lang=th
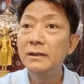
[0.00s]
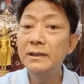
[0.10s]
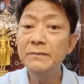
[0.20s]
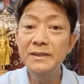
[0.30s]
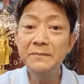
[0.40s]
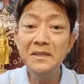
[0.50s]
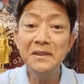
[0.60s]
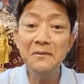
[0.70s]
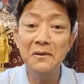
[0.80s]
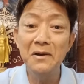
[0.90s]
แล้วมันจะเป็น
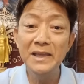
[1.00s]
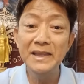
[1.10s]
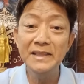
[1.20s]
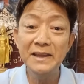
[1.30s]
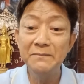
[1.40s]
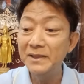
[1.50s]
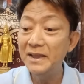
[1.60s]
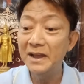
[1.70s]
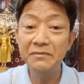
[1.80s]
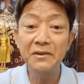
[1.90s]
เจ้าของอารยธรรมได้
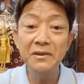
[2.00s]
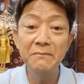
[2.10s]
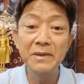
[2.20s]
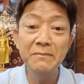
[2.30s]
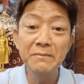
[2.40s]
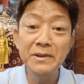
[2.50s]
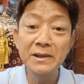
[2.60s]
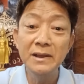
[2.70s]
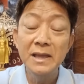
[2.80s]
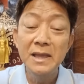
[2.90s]
ไงอักษรเขมรมันเพิ่ง
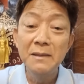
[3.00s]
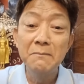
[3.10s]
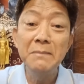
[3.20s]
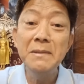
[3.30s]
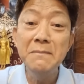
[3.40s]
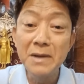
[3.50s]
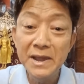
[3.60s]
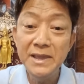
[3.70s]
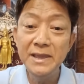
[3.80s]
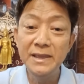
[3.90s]
มันไม่
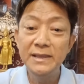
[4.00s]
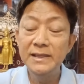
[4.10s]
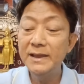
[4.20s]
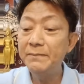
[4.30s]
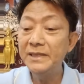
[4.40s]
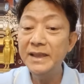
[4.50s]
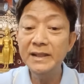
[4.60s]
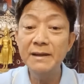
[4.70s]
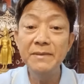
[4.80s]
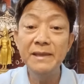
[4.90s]
มีนะประเทศ
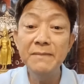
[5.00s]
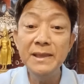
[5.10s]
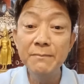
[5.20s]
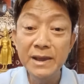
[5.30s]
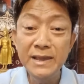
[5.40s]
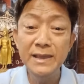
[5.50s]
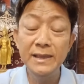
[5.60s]
เขมรไม่มี